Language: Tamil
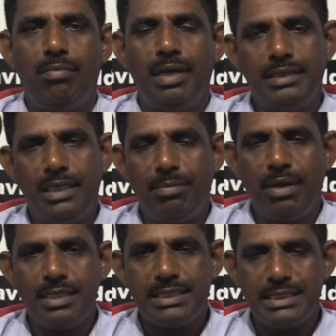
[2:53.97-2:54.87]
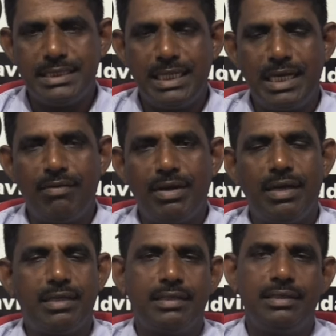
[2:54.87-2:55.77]
மைத்ரிபால சிறிசேனா
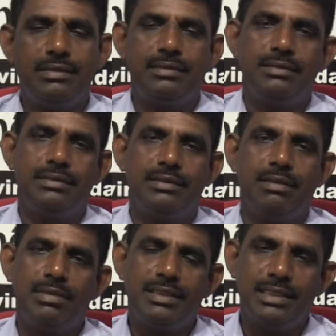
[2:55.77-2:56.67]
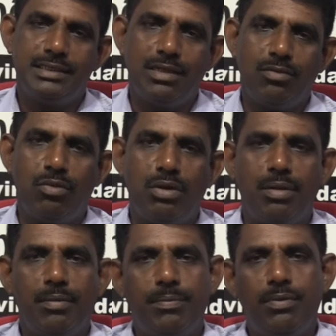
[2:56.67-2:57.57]
அவர்களுக்கு தமிழ் தேசிய
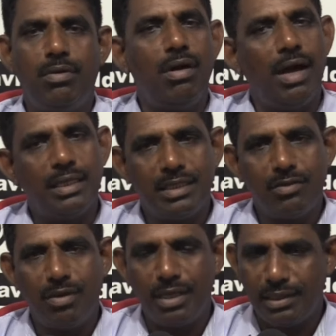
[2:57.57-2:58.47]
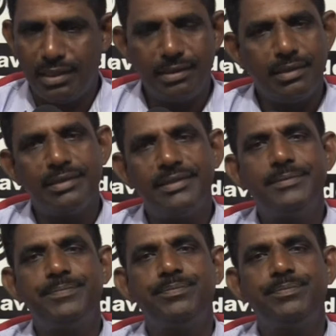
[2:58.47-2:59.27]
கூட்டமைப்பு ஆதரவு வழங்கியிருந்தது